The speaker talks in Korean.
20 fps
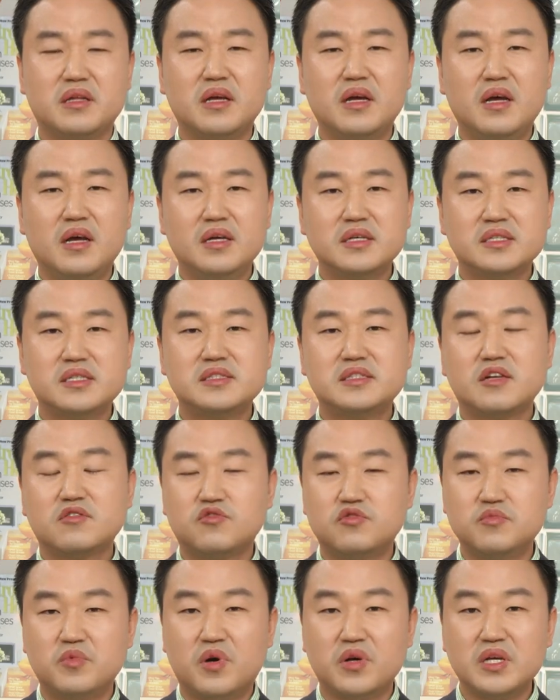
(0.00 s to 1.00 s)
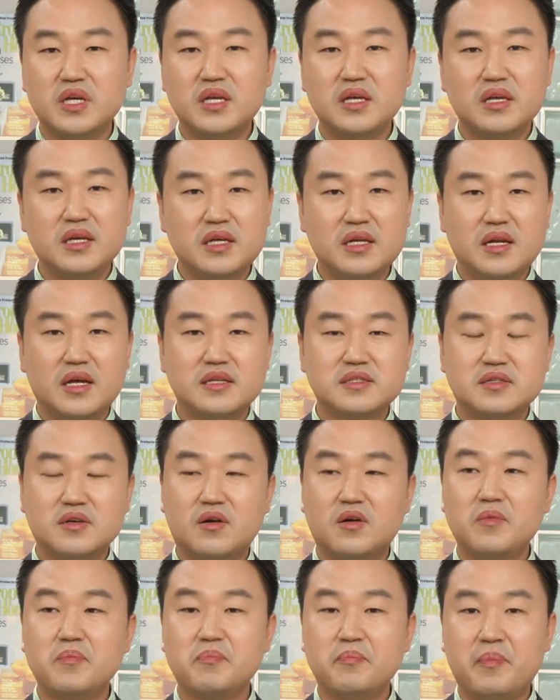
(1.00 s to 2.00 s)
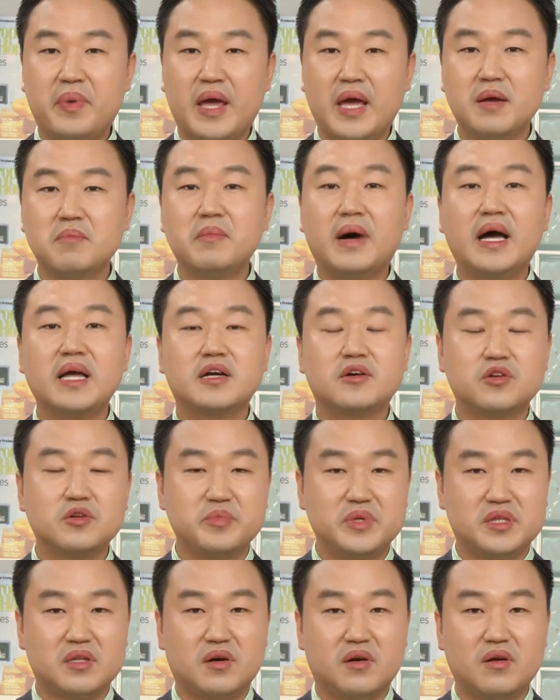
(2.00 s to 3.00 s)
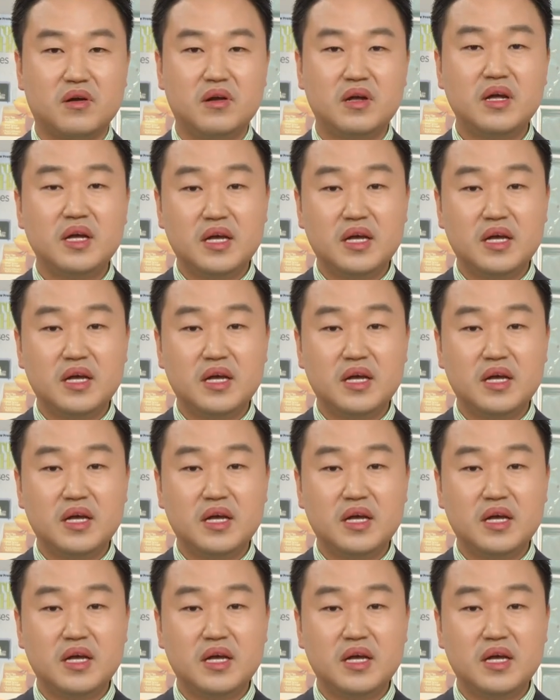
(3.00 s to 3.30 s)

네. 실제 구멍이 1에서 100 마이크로미터